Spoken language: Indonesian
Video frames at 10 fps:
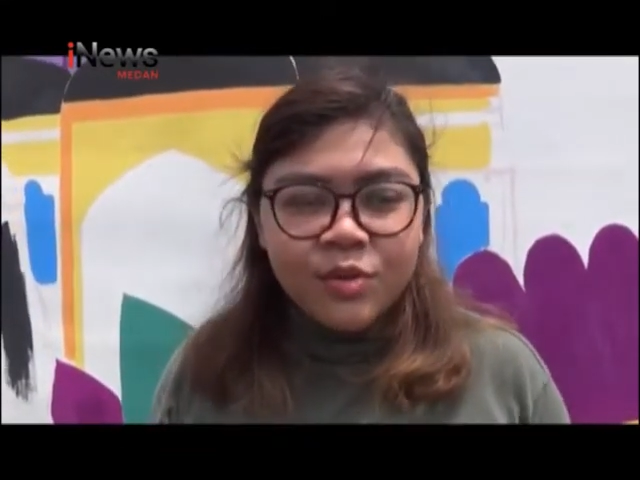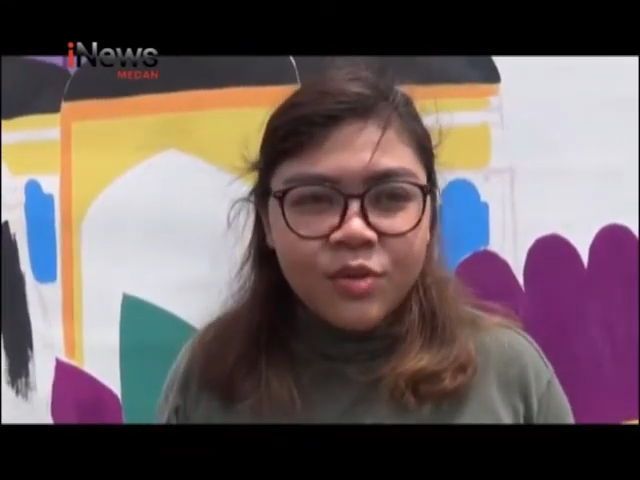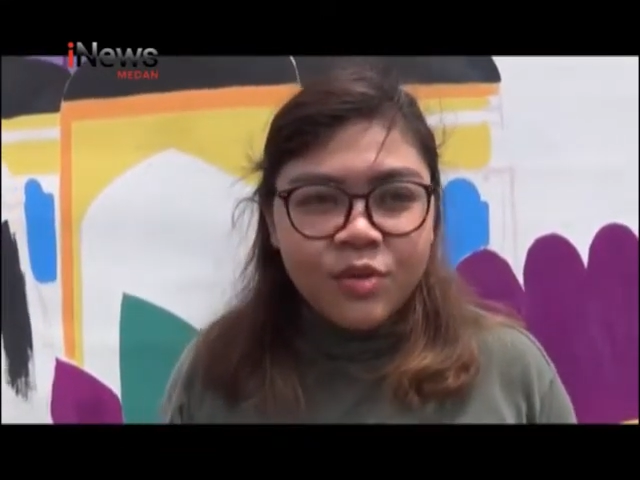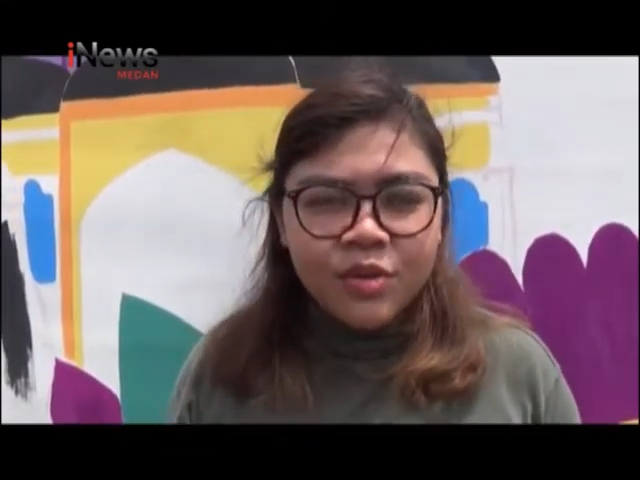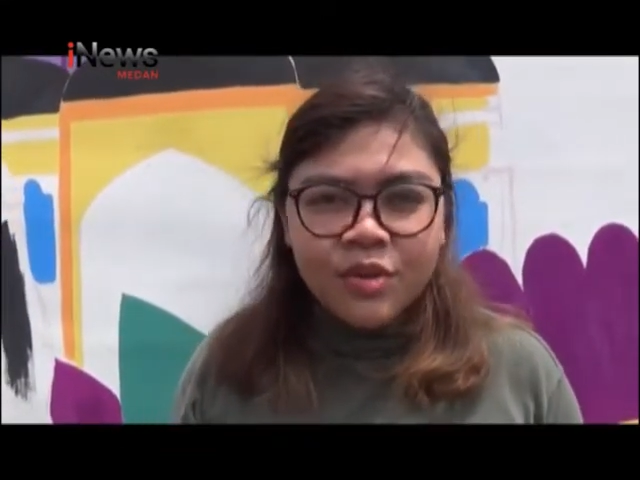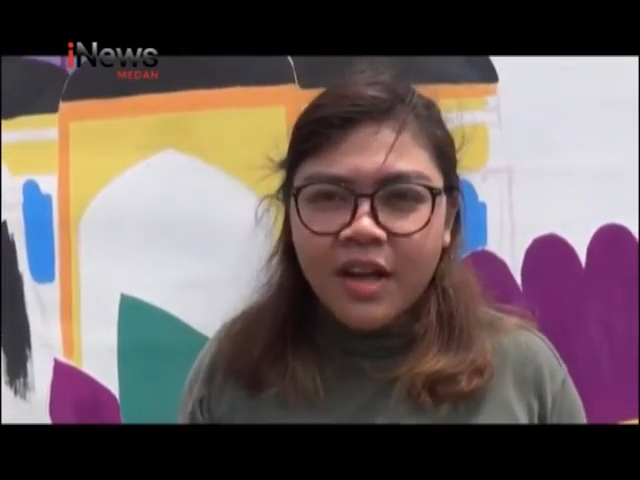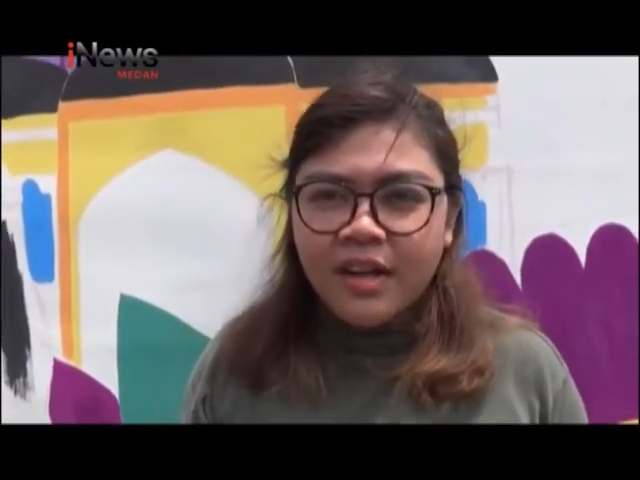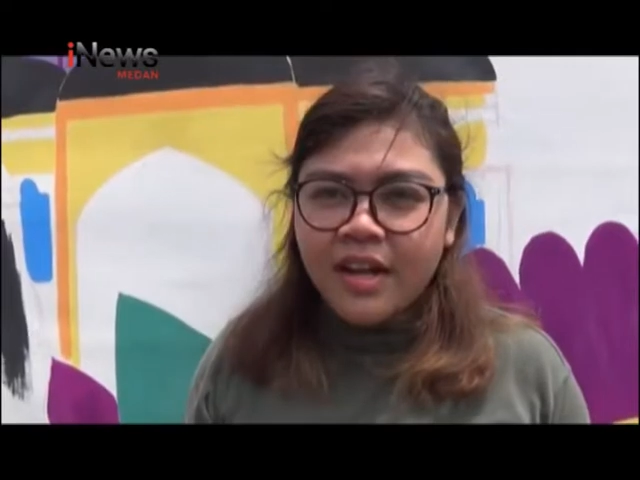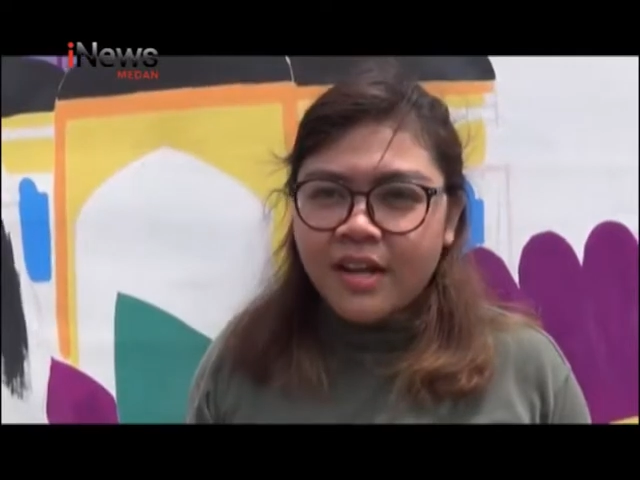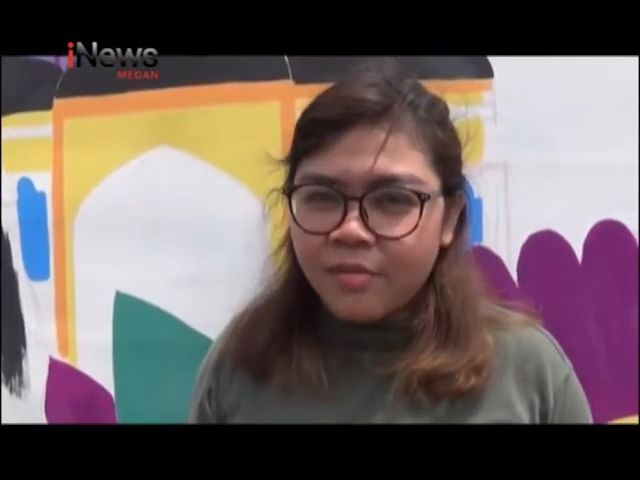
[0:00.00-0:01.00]
dukung
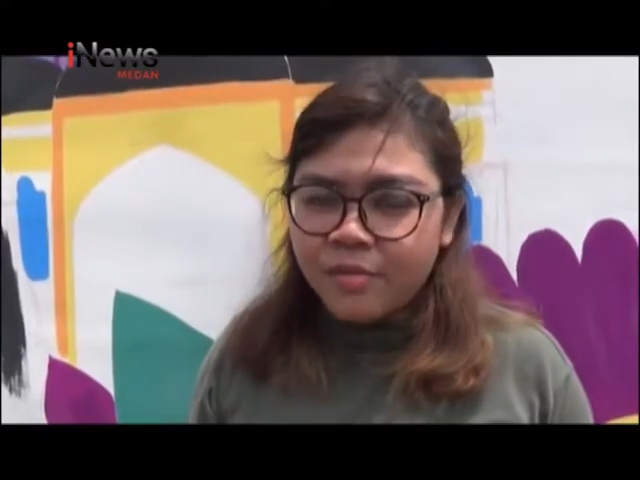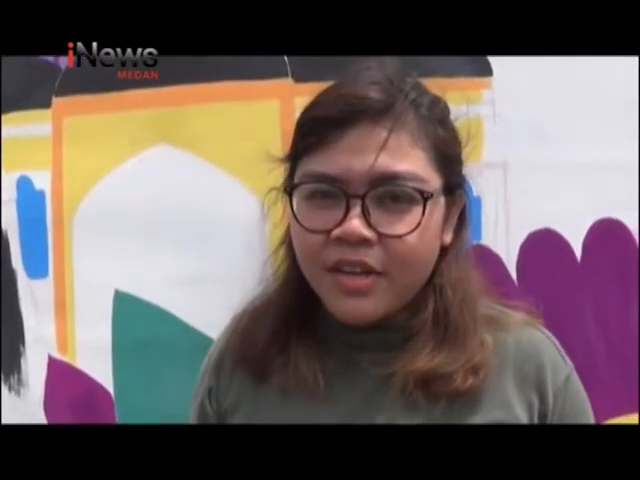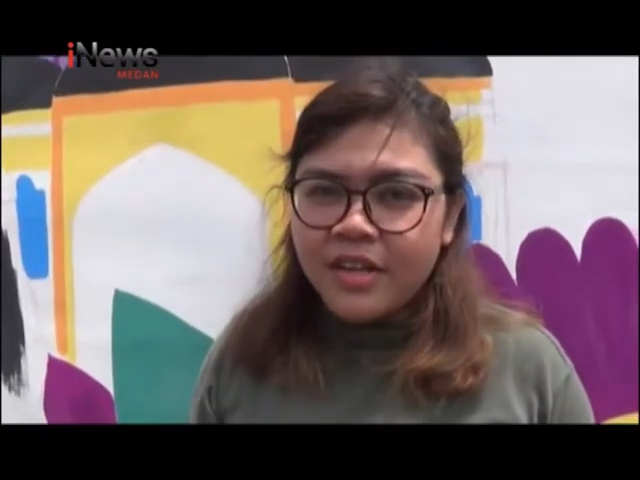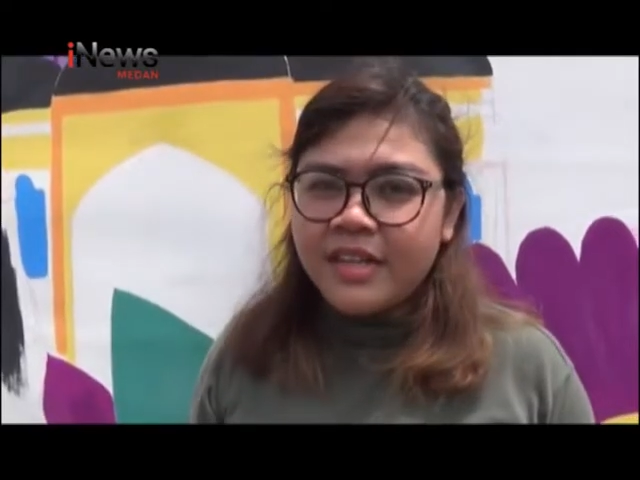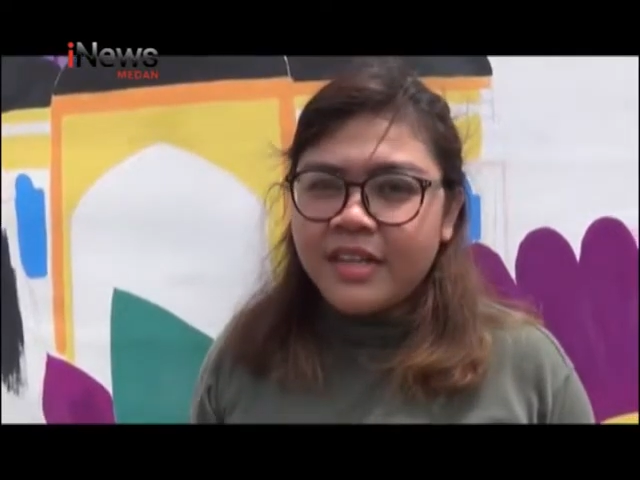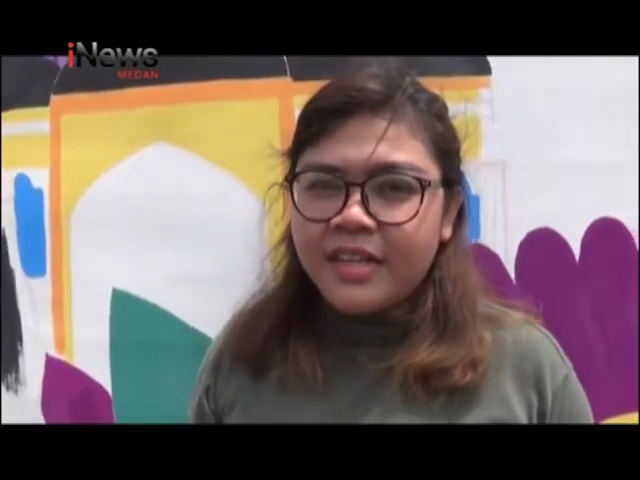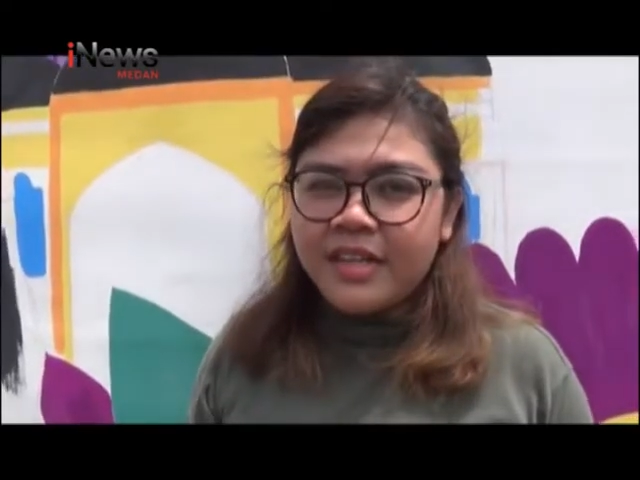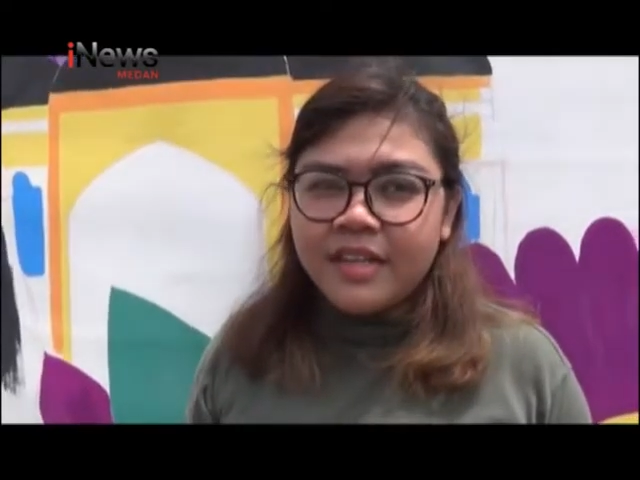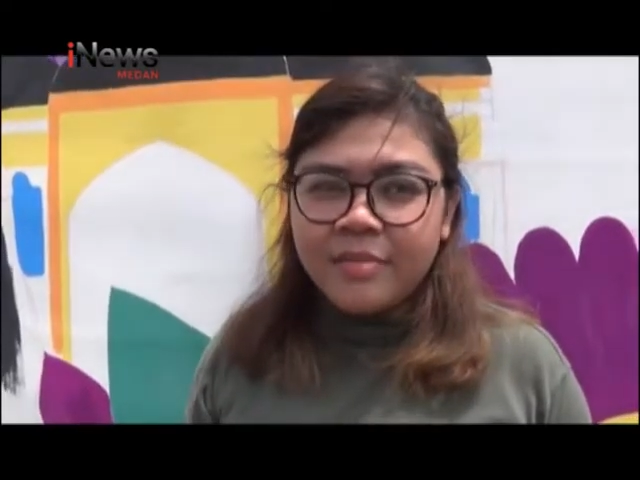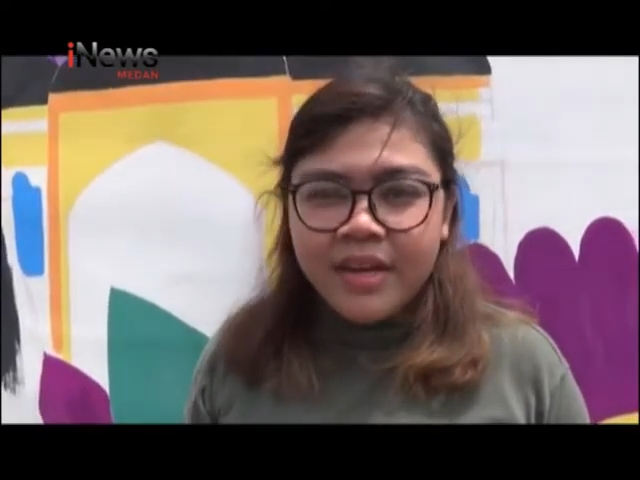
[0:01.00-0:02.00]
anak-anak muda di
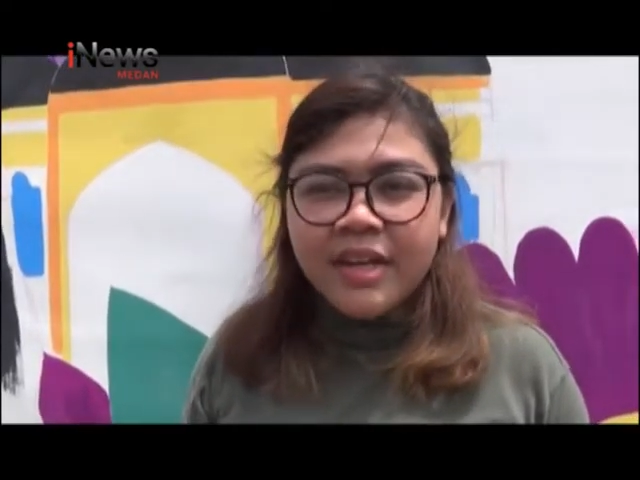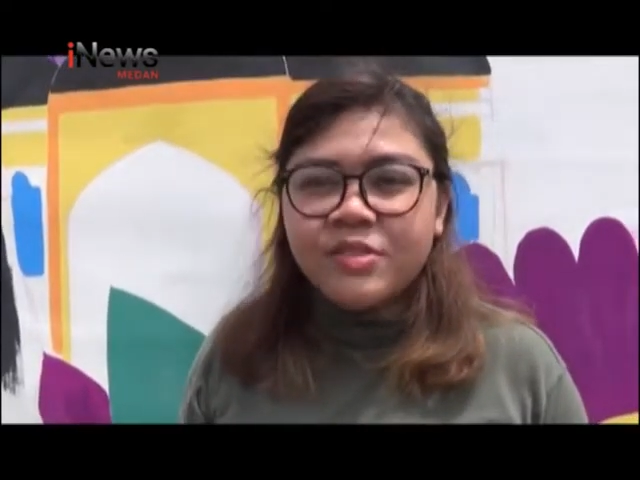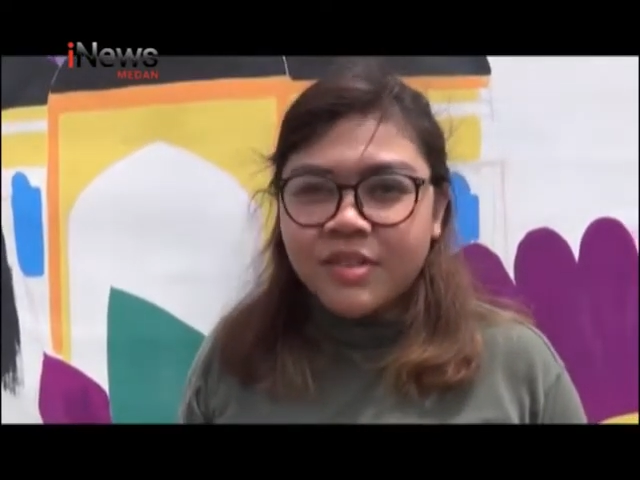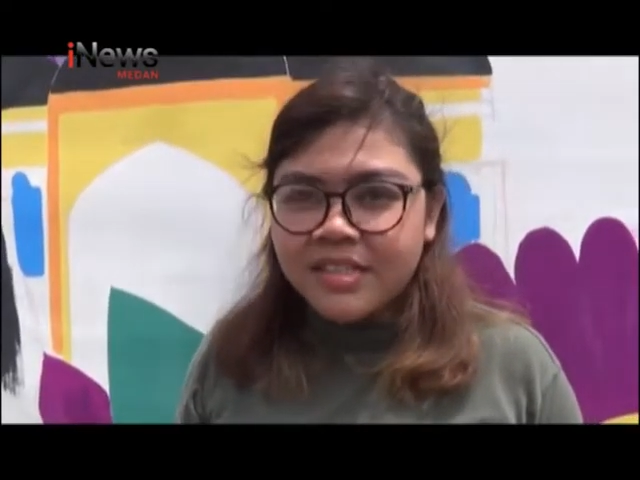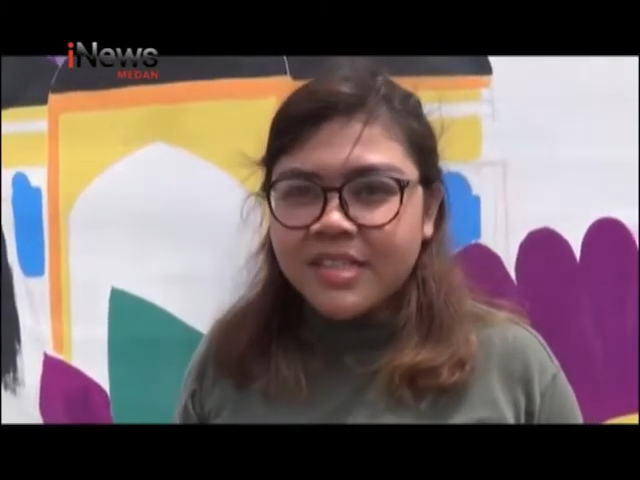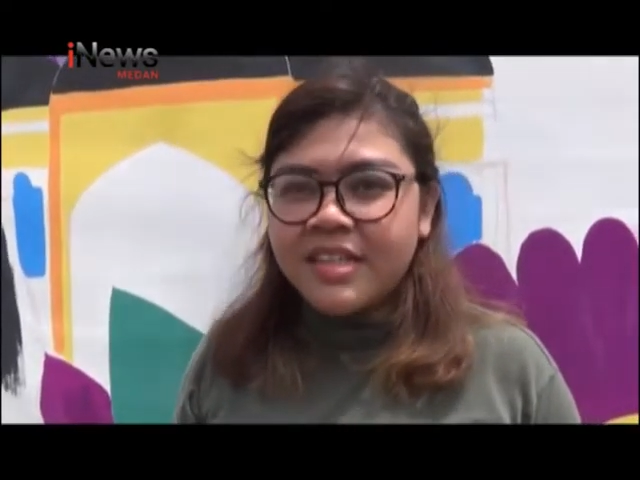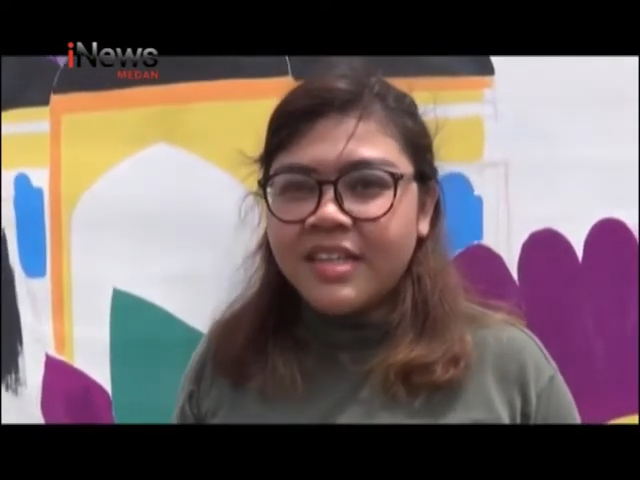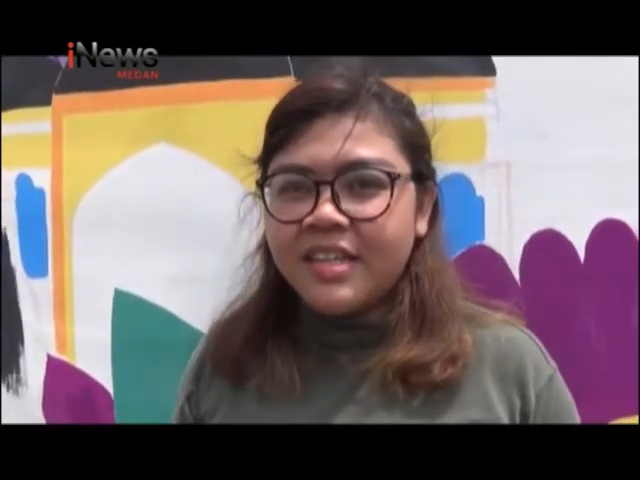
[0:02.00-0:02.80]
Medan juga sih